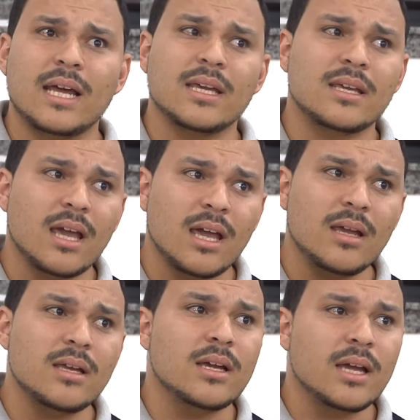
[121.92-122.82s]
lá que
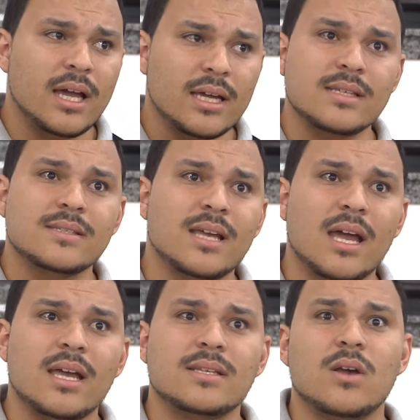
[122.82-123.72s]
quem é,
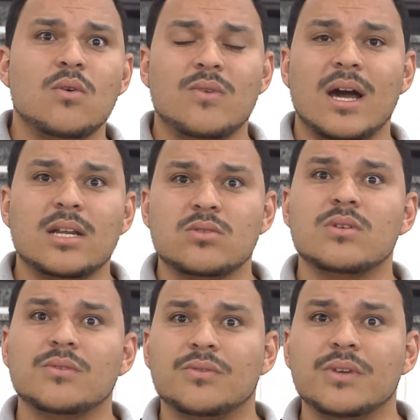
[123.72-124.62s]
quiser salvar a
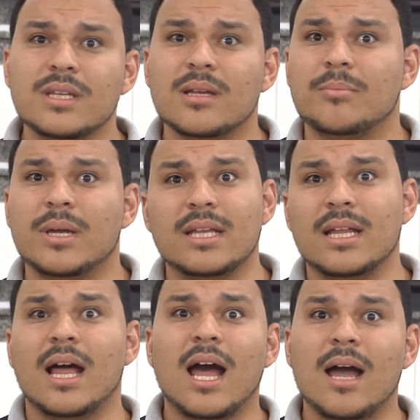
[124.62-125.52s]
sua vida
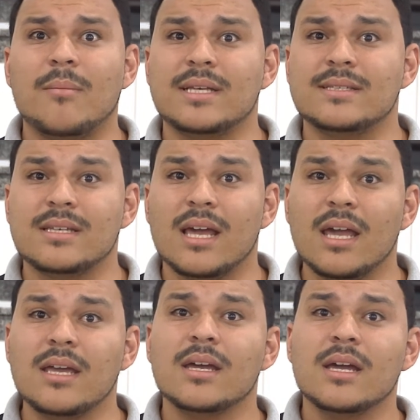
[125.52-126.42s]
perderá, mas
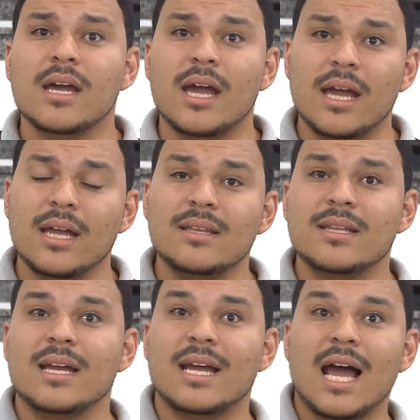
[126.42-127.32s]
quem é,
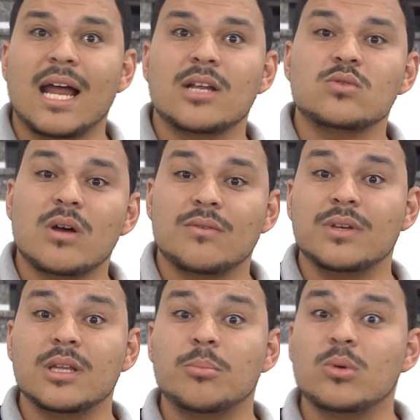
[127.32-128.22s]
entregar a sua
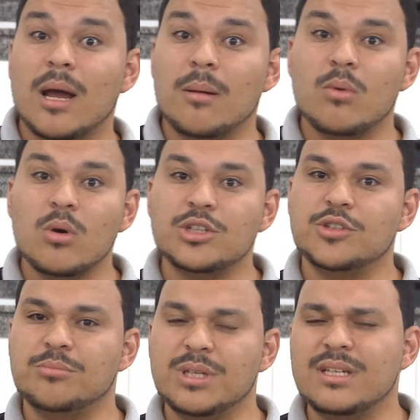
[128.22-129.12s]
vida por amor
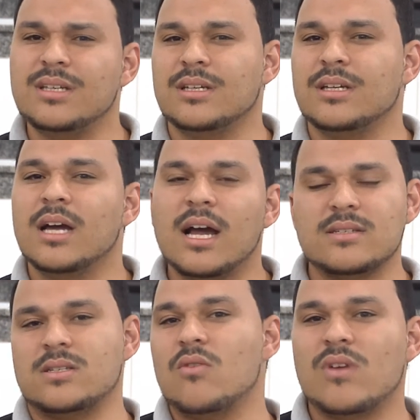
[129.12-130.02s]
de mim a
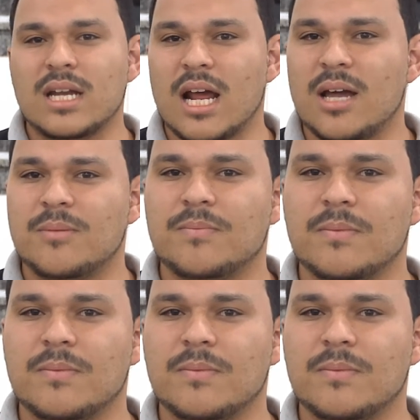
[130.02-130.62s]
salvará.